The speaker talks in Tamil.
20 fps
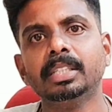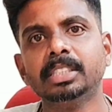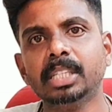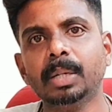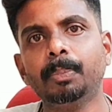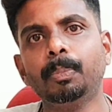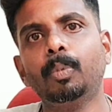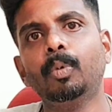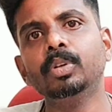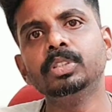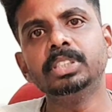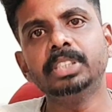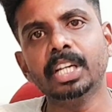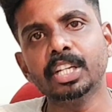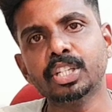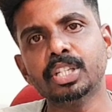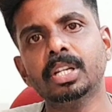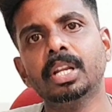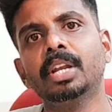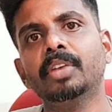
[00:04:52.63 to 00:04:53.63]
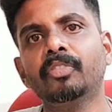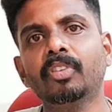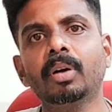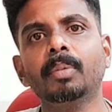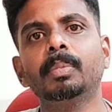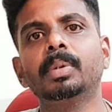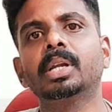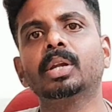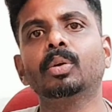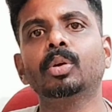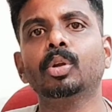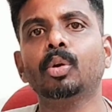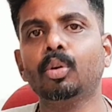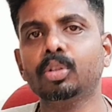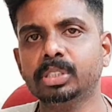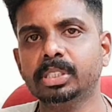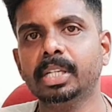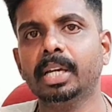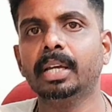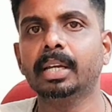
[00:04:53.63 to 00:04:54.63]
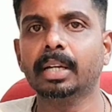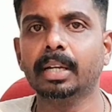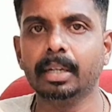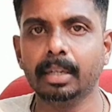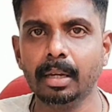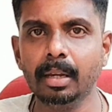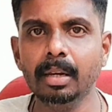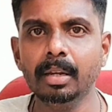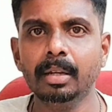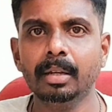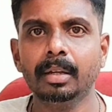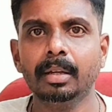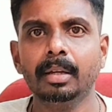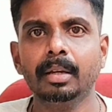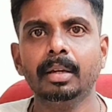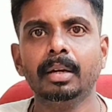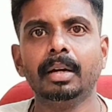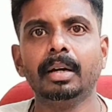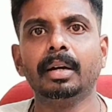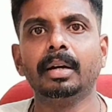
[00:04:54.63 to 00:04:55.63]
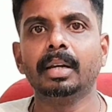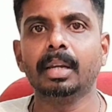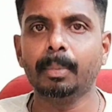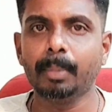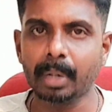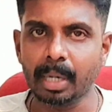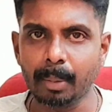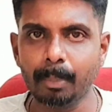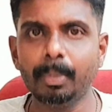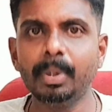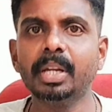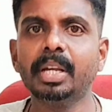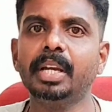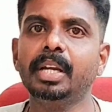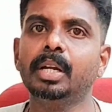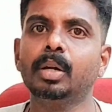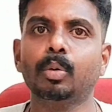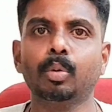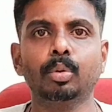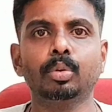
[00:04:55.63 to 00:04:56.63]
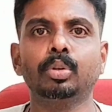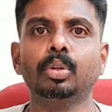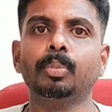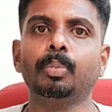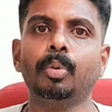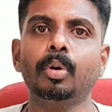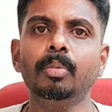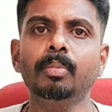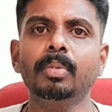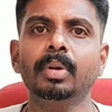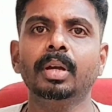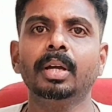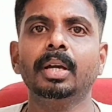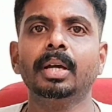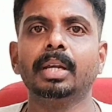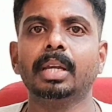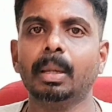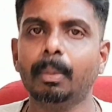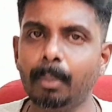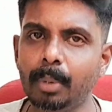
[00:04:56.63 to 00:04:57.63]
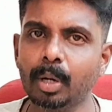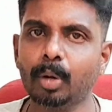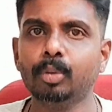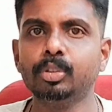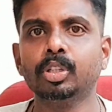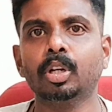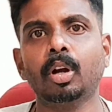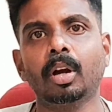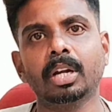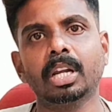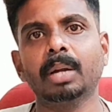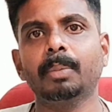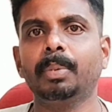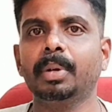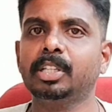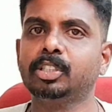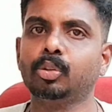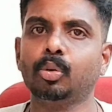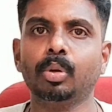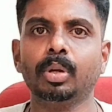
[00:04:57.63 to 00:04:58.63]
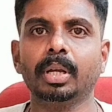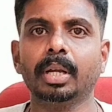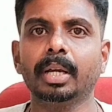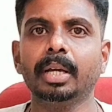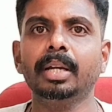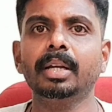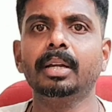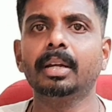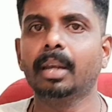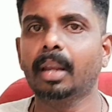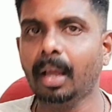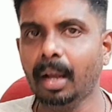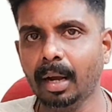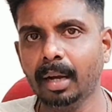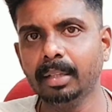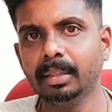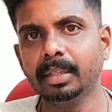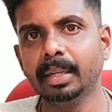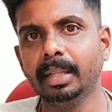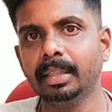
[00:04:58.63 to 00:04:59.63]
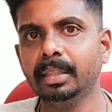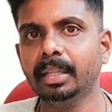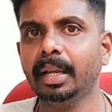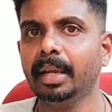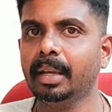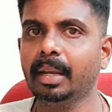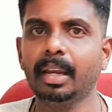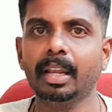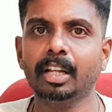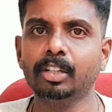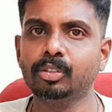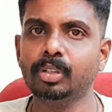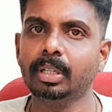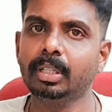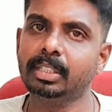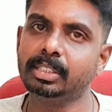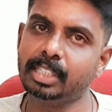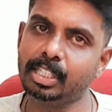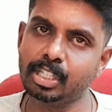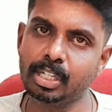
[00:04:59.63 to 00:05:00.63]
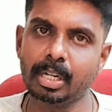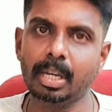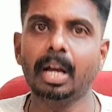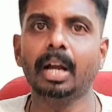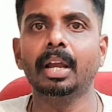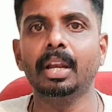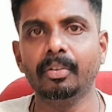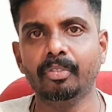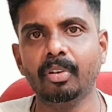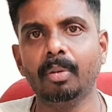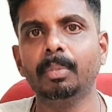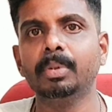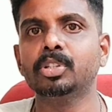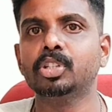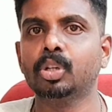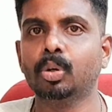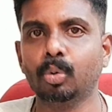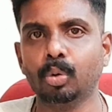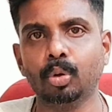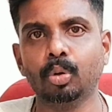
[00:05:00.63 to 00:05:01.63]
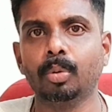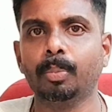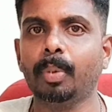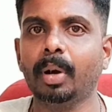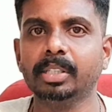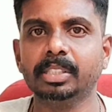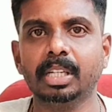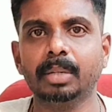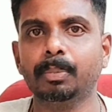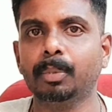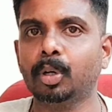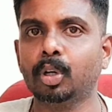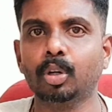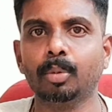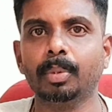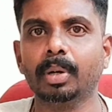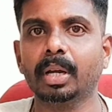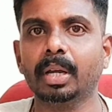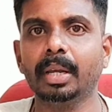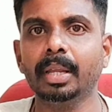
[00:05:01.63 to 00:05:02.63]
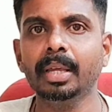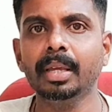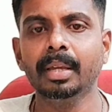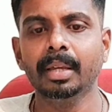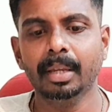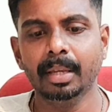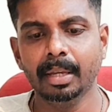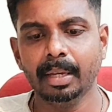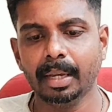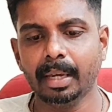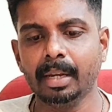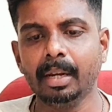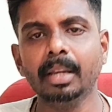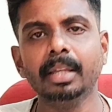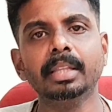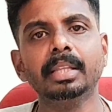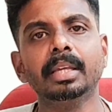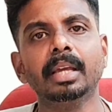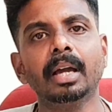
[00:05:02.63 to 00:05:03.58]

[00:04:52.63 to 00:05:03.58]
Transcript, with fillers: சப்போஸ் ஸ்டேஷனில் இன்ஃபார்ம் பண்ணுற கொஞ்சம் யோசனையாக இருக்குன்னால் நம்ம நம்பர் கீழே கொடுத்துருப்போம் நம்பர் கொஞ்சம் காண்டாக்ட் பண்ணி சொல்லுங்கள் நாங்கள் அந்த எந்த ஏரியா நீங்கள் சொன்னால் அந்த ஸ்டேஷன் நாங்கள் இன்ஃபார்மேஷன் கொடுக்குறோம் பாஸ் ஆன் பண்ணுற மக்களே ஏன்னால் இது